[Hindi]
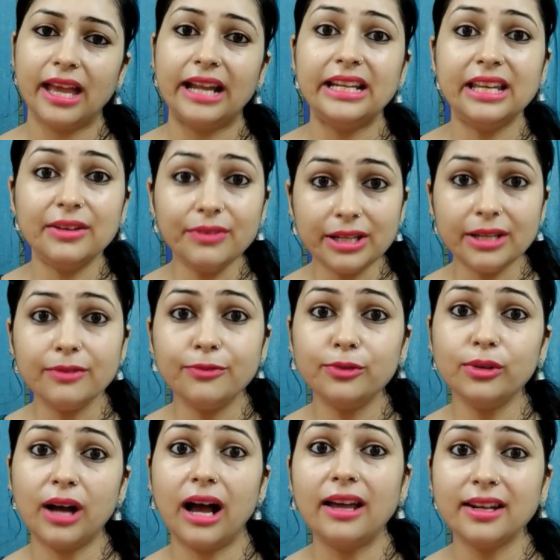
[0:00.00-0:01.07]
एंड इवन इफ
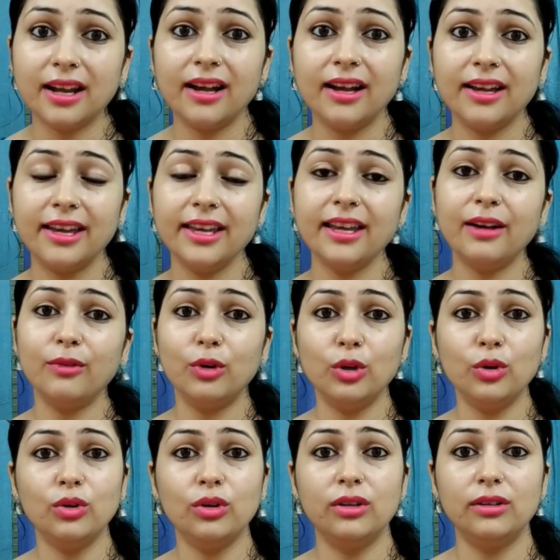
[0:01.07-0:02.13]
वो आ रहा है या वो
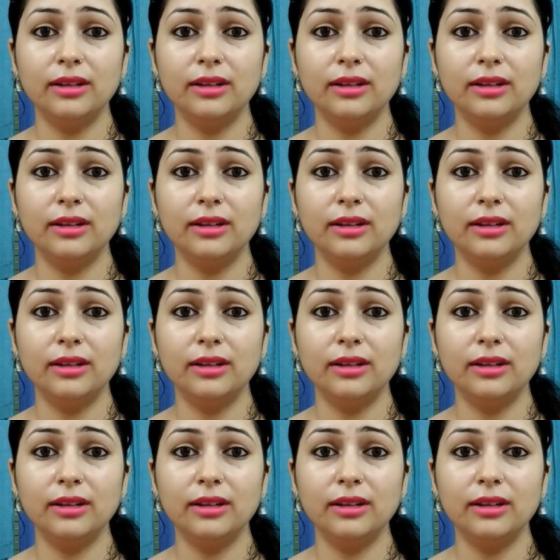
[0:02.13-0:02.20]
लोग